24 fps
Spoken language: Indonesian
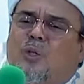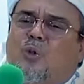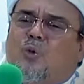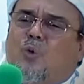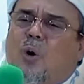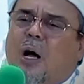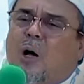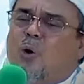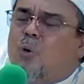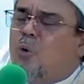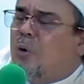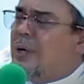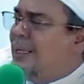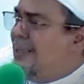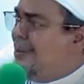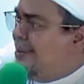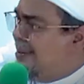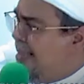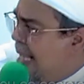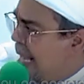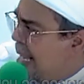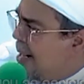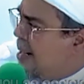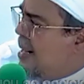itu aku
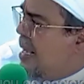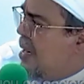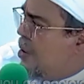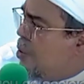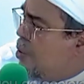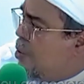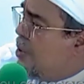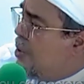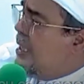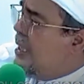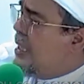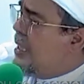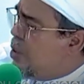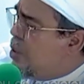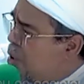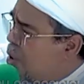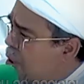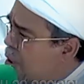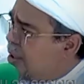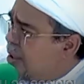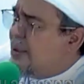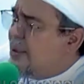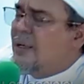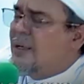kejar Aku
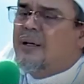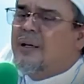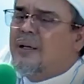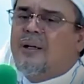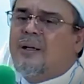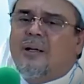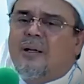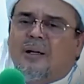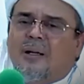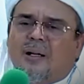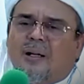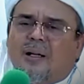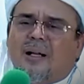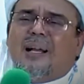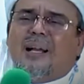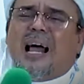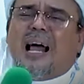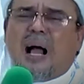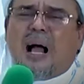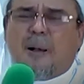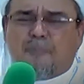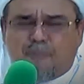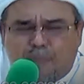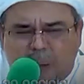ikut
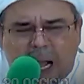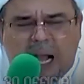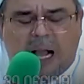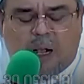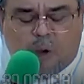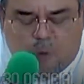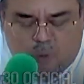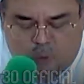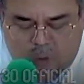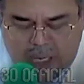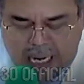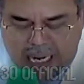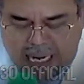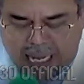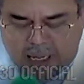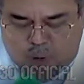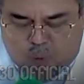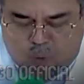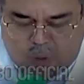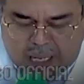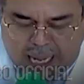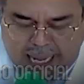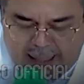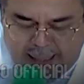kenapa aku nggak
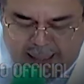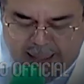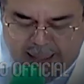lakukan